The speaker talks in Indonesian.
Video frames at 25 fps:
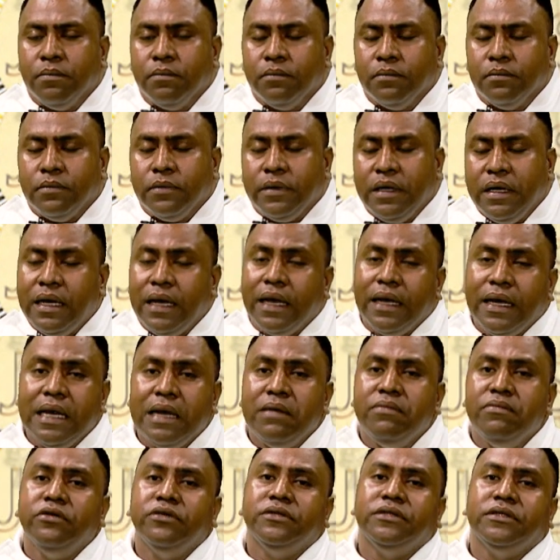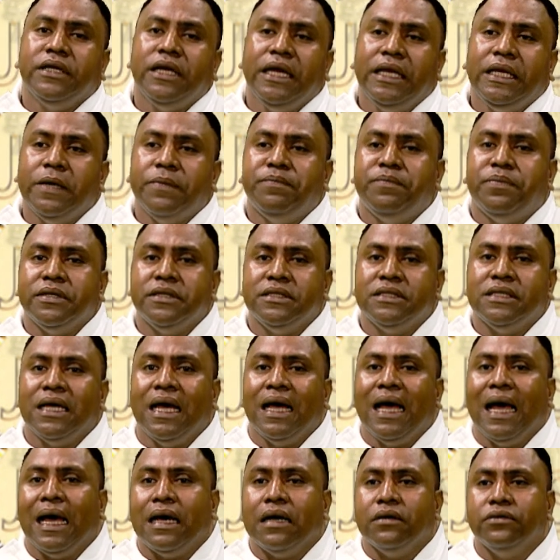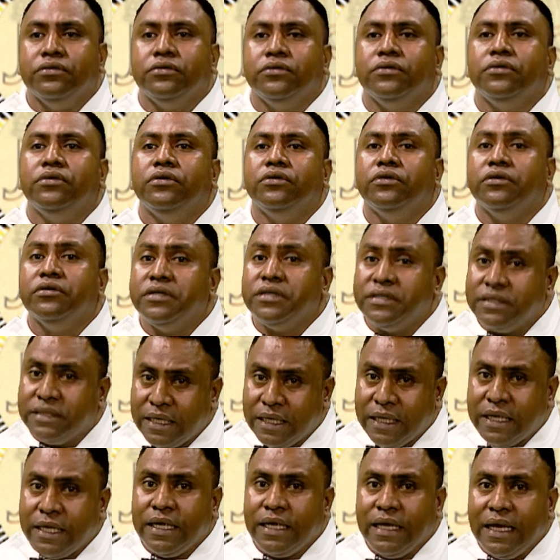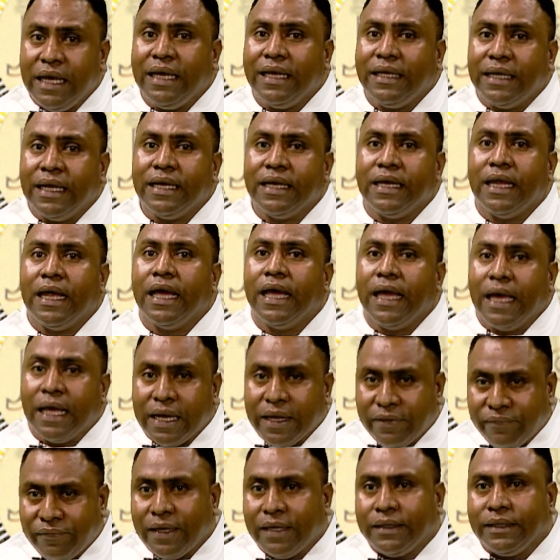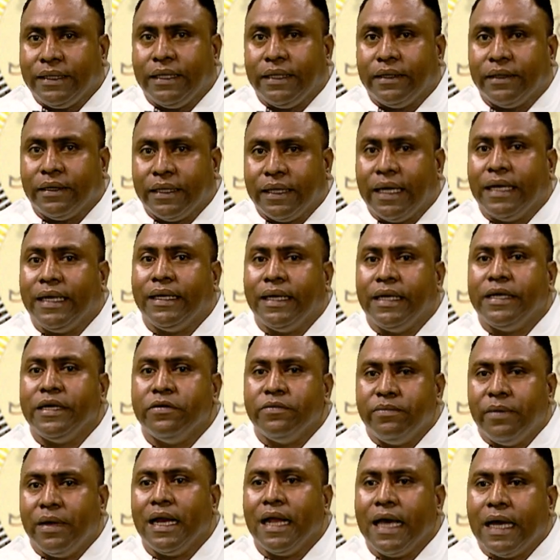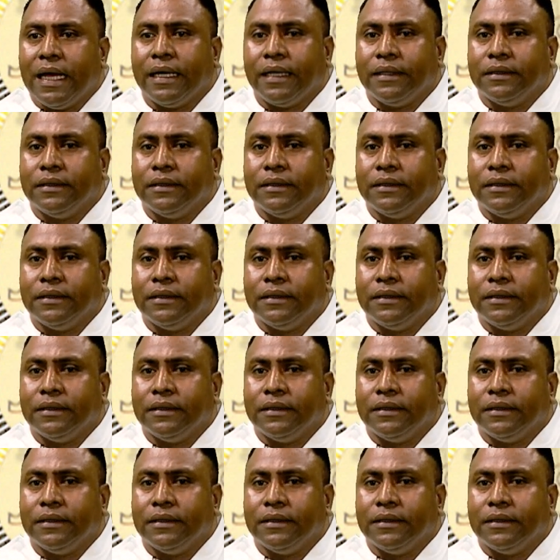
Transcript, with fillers: Idanemos ita precisa hahu hose itania helafating ka malaran. umalaran.